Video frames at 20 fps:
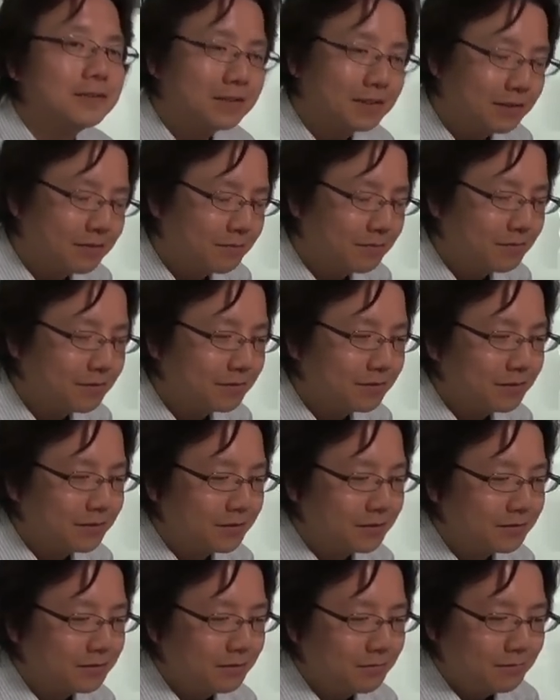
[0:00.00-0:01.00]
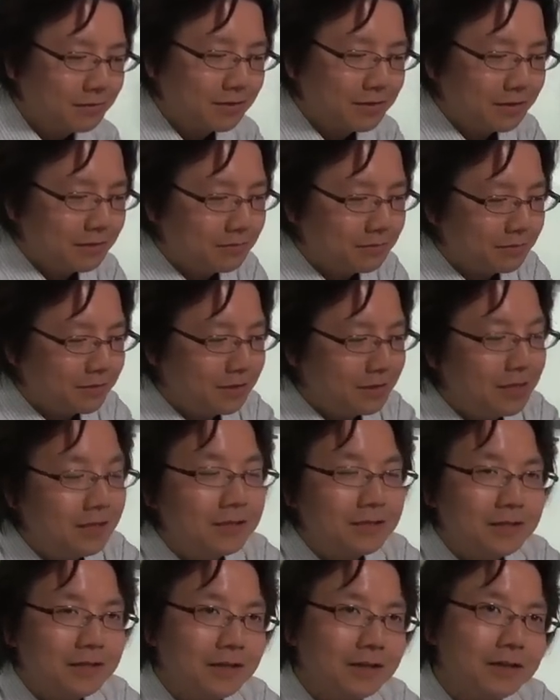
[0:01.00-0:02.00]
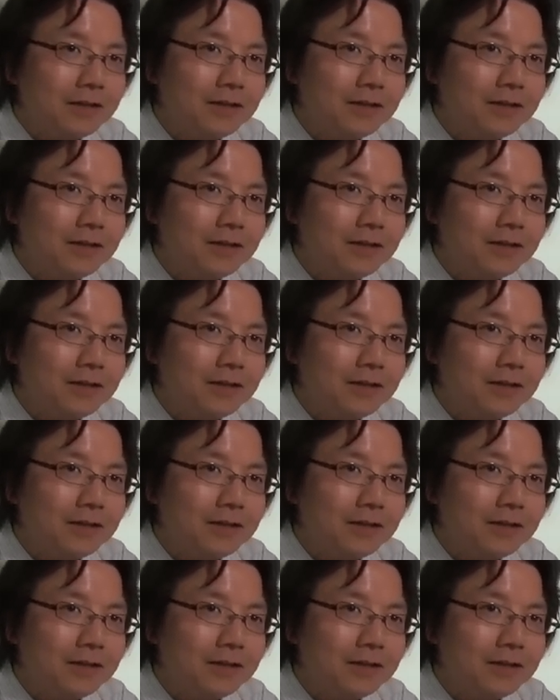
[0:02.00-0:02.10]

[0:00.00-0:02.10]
すけどもそれをもう一回こう開いて